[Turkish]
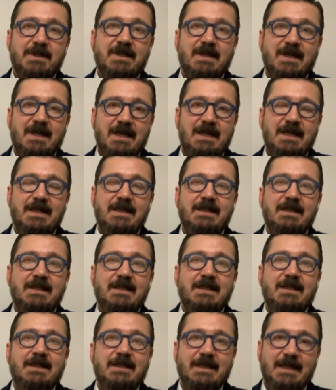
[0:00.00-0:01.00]
yetebilir
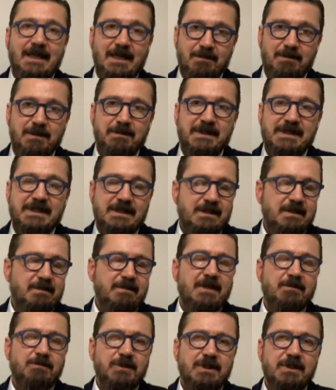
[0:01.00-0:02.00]
hale
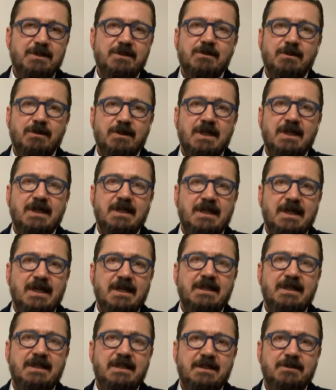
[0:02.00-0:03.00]
gelebilmesidir. Ben buna sonuna
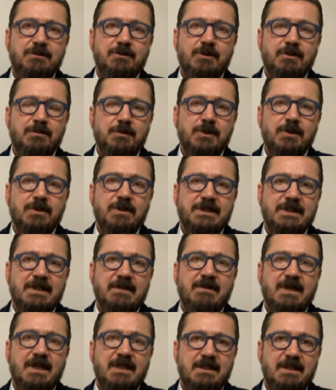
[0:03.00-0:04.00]
kadar da inanıyorum. Çok
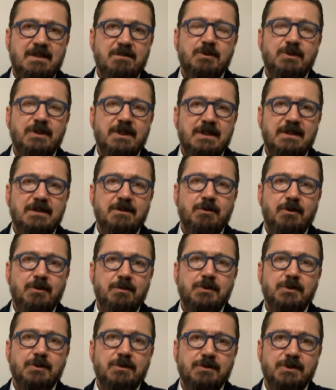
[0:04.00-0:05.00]
kısa vadede bunları da
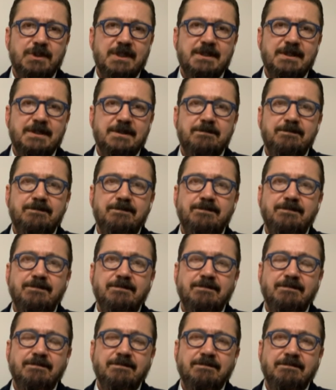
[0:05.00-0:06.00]
görmüş olacağız.
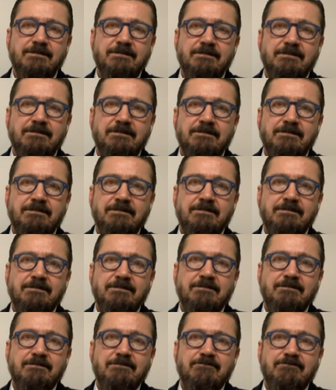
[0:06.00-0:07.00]
Evet. Tam
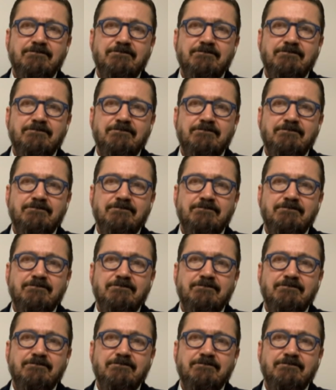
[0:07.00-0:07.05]
ben